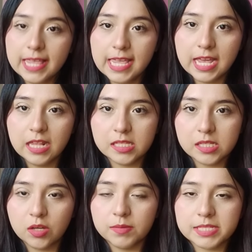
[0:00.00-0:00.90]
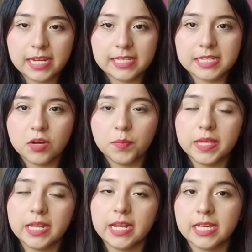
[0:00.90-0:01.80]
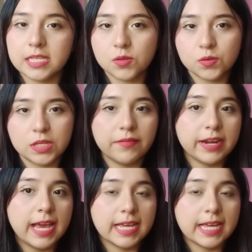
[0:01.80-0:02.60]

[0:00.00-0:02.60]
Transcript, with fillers: y antes de comenzar les quiero pedir que se suscriban